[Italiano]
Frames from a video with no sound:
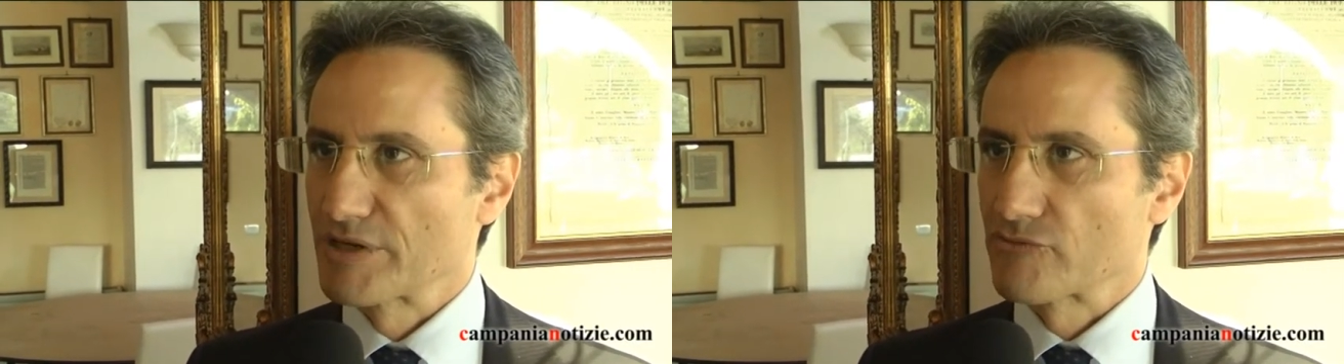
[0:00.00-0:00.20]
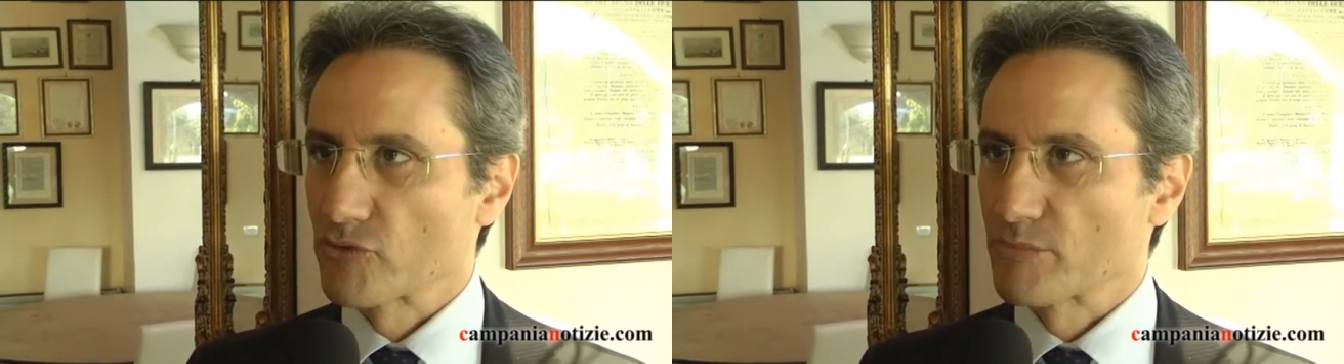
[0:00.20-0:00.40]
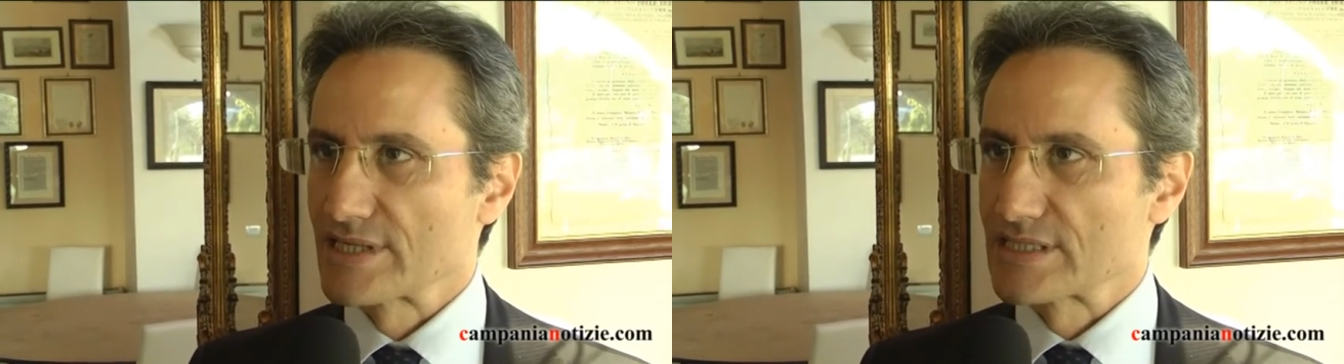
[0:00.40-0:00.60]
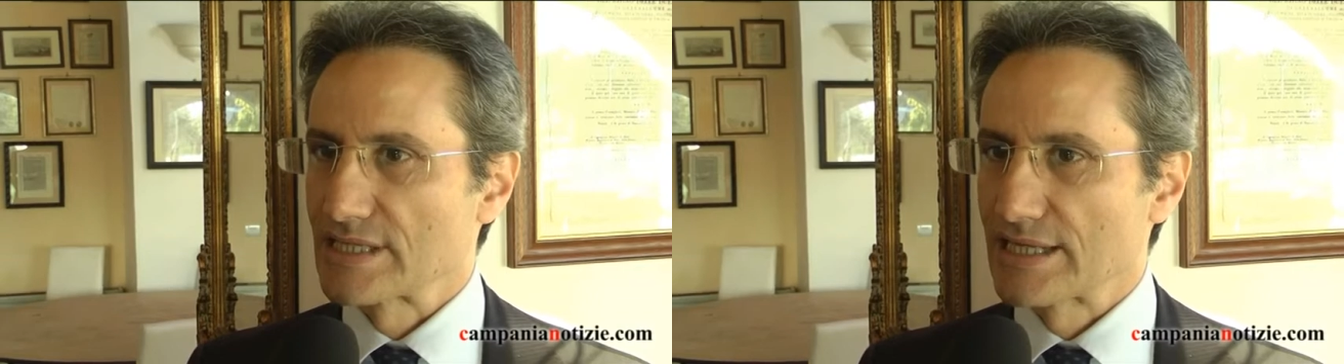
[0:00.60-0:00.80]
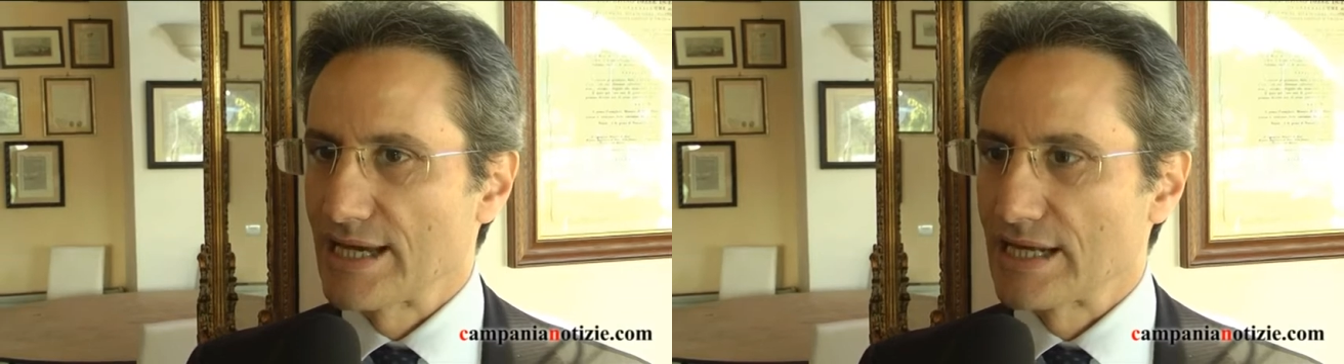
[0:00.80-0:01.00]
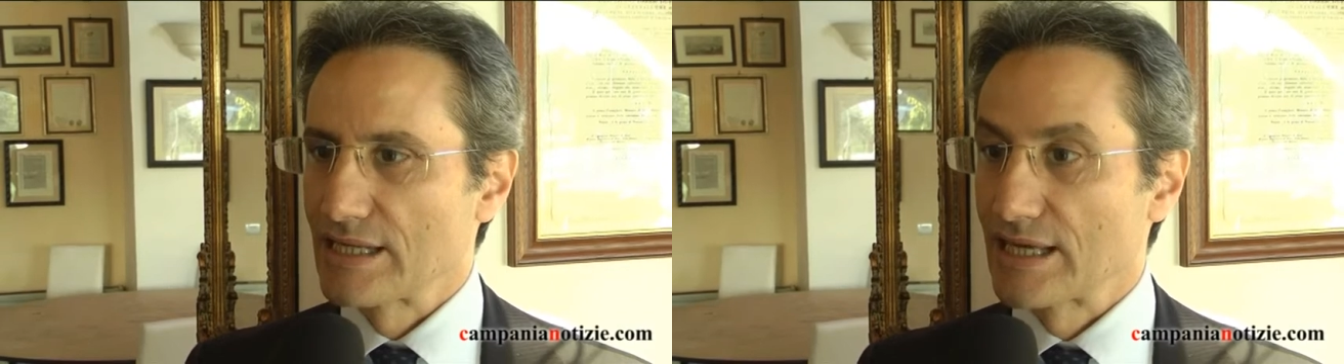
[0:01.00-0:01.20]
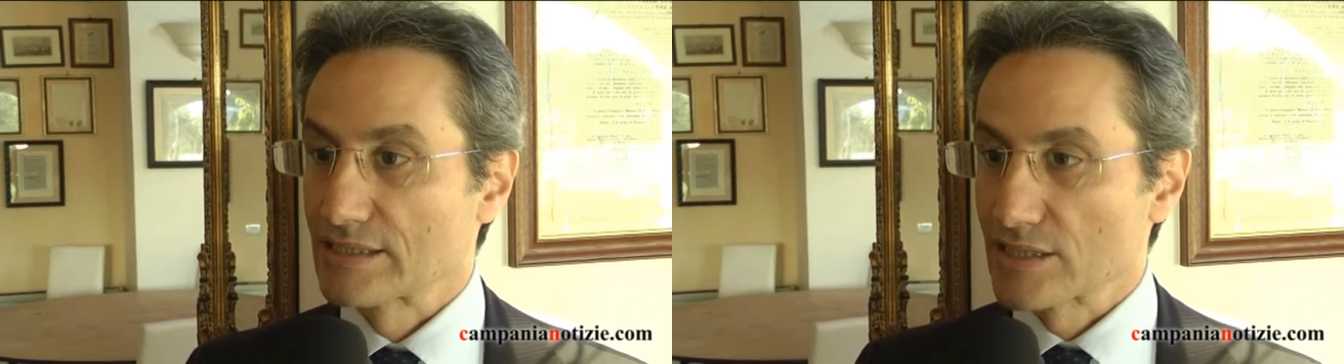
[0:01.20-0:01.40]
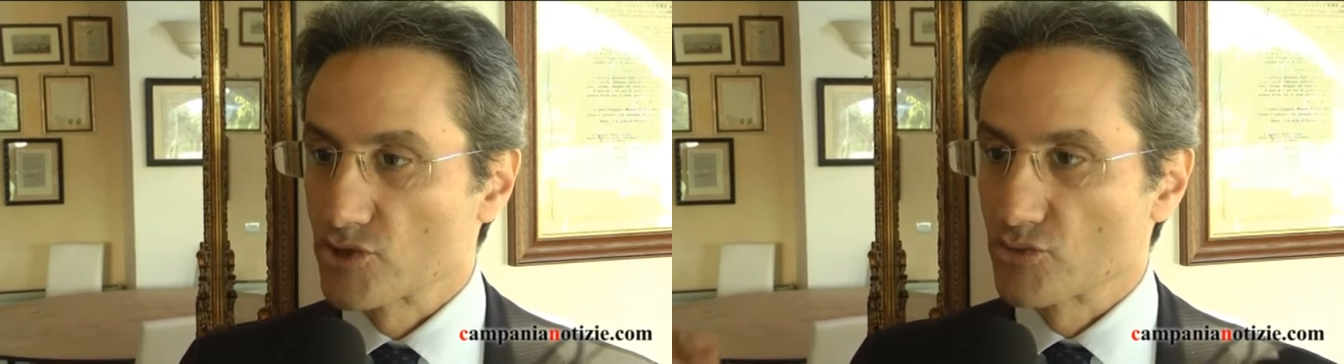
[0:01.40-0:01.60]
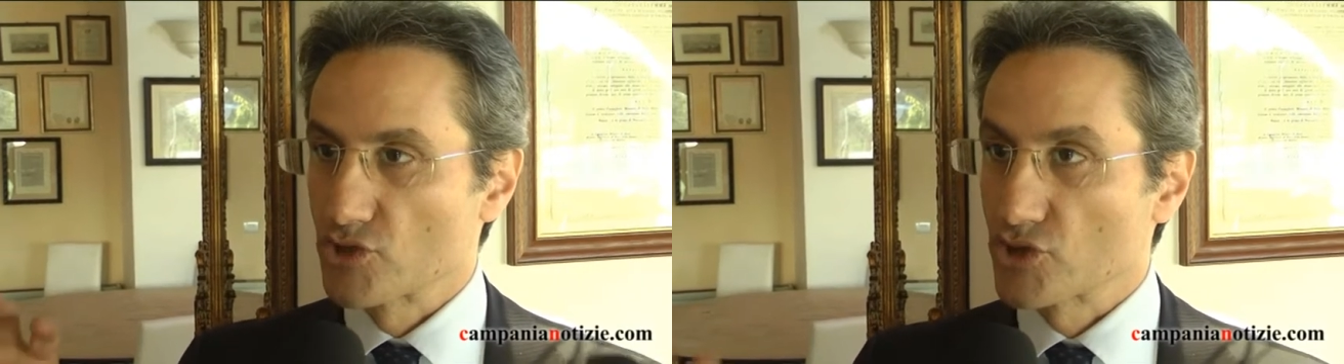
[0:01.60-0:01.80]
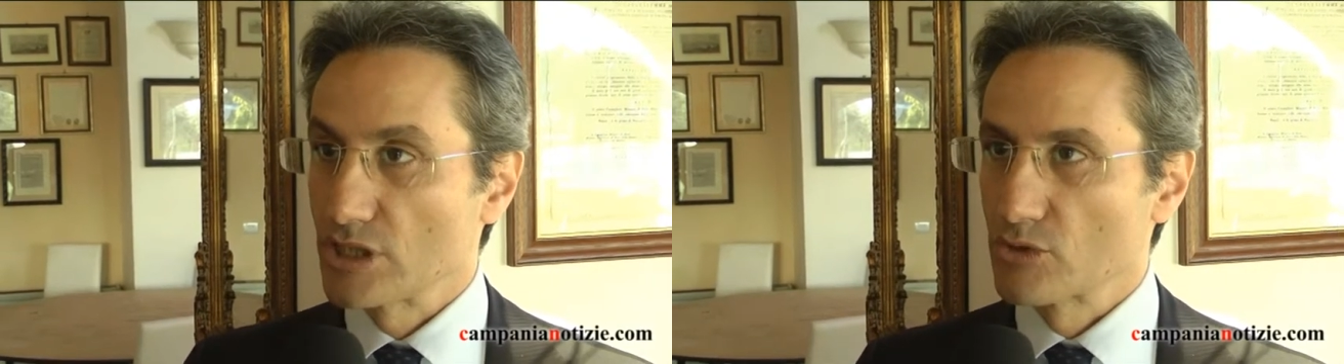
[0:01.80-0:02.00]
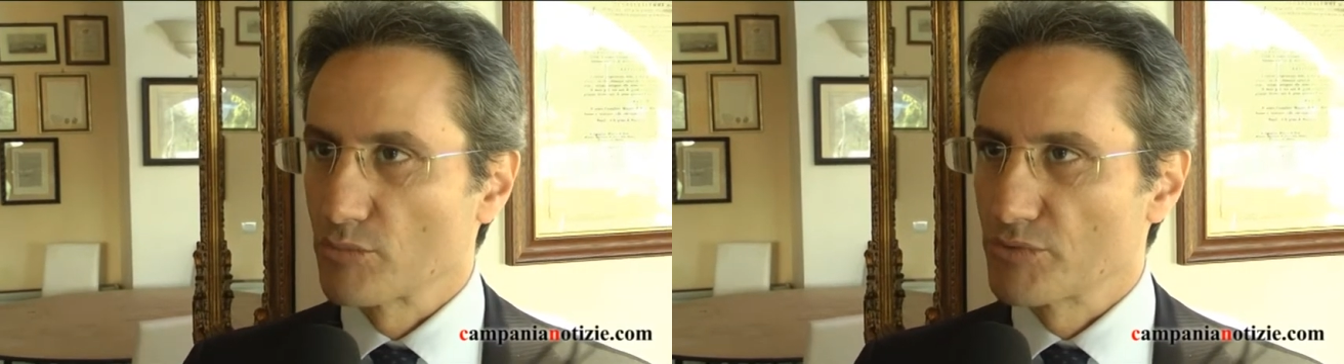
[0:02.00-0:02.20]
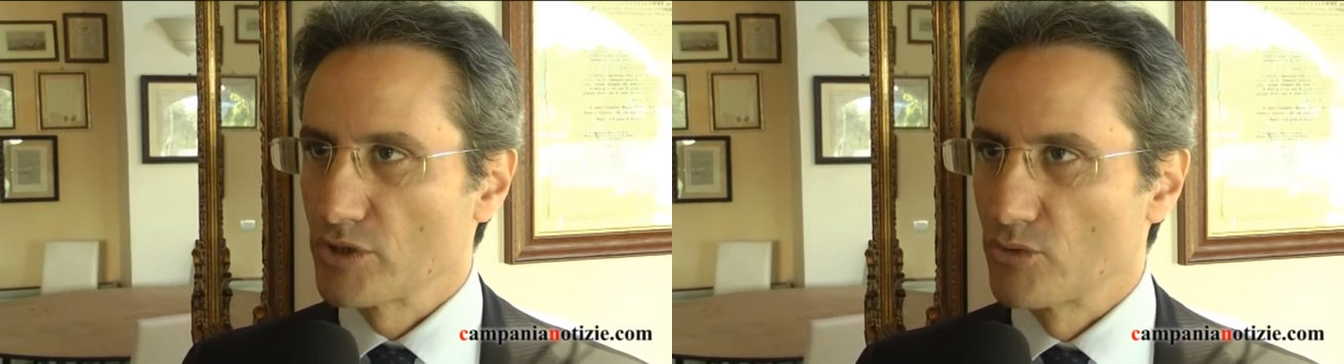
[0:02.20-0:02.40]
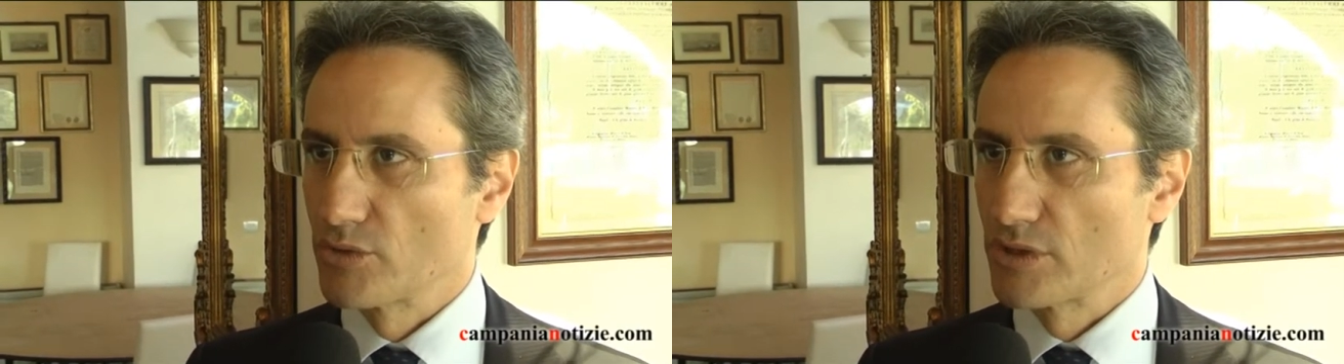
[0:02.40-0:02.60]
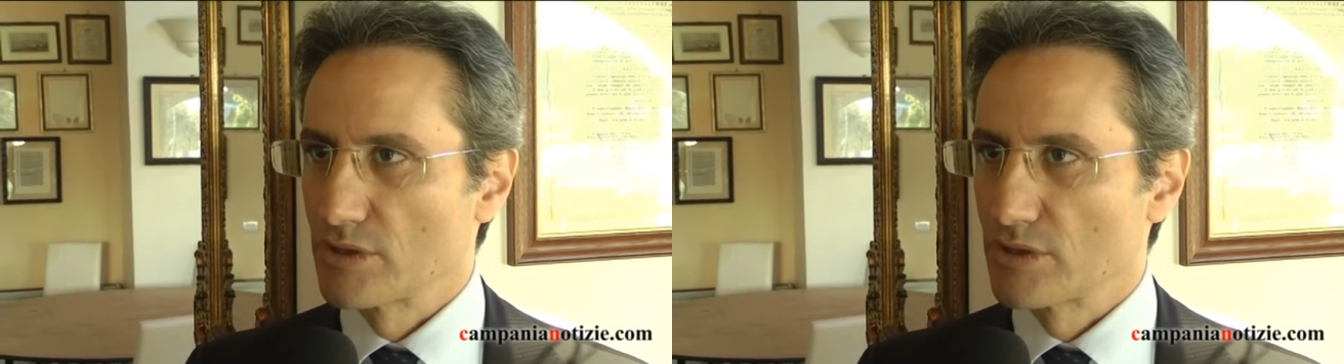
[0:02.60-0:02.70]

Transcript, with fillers: performance italiane, le altre regioni scendono più di noi,